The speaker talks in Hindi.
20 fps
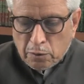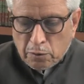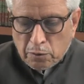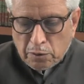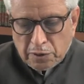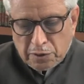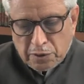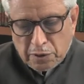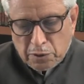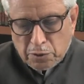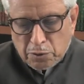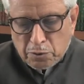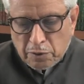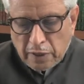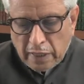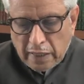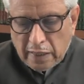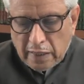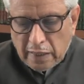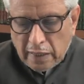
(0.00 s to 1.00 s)
तो इसी
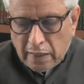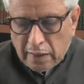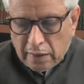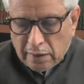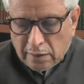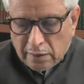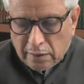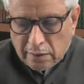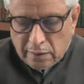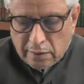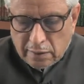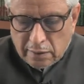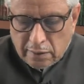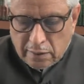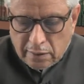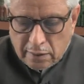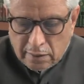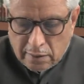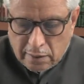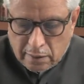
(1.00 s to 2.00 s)
सूरा की आयत
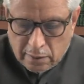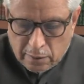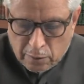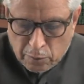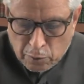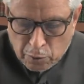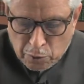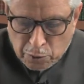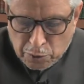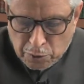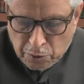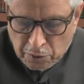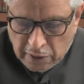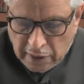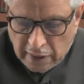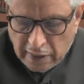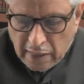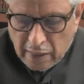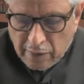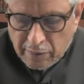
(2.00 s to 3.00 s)

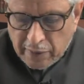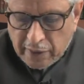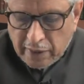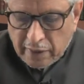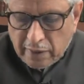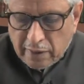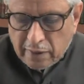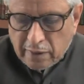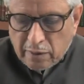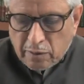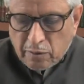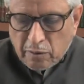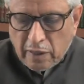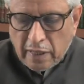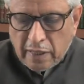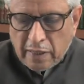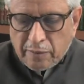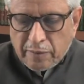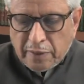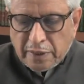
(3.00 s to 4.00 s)
213 में
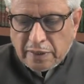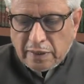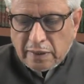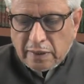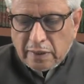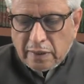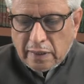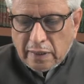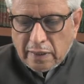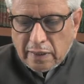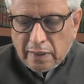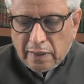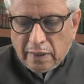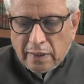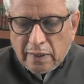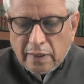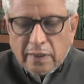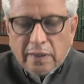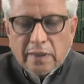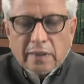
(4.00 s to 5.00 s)
कुरान मजीद ने
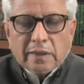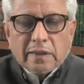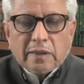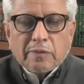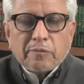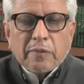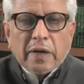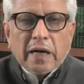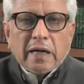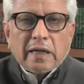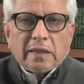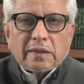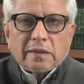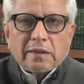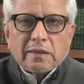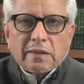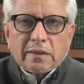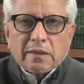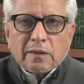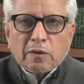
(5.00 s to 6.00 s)
ये बात
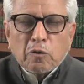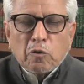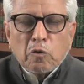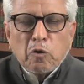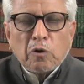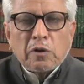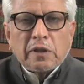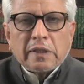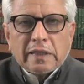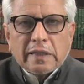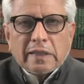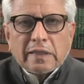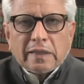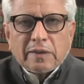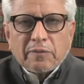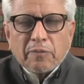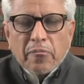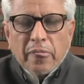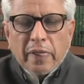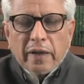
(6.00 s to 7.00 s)
खोल दी
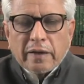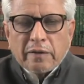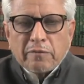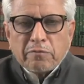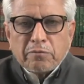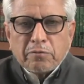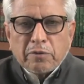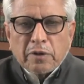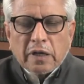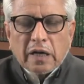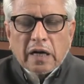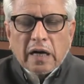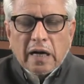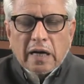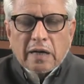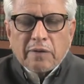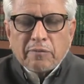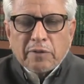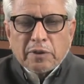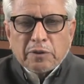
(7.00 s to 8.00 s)
है यानी
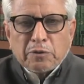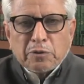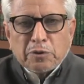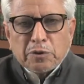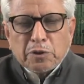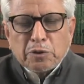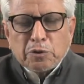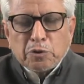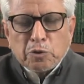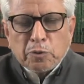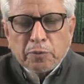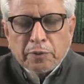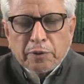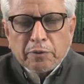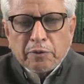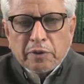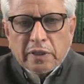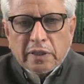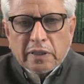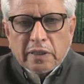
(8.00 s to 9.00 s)
फ़ुरकान में जो चीज़ छुपी
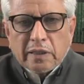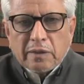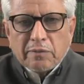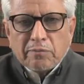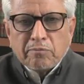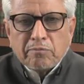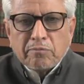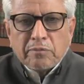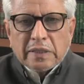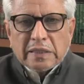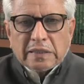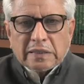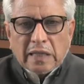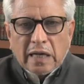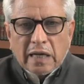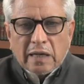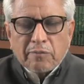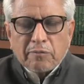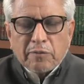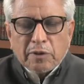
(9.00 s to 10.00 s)
हुई है
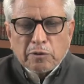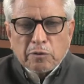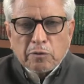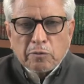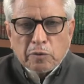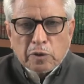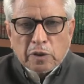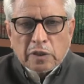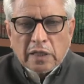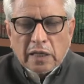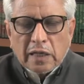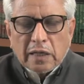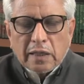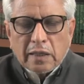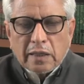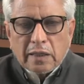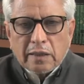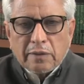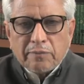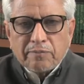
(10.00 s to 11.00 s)
मीज़ान में जो मुद्दा
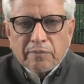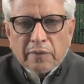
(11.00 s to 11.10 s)
है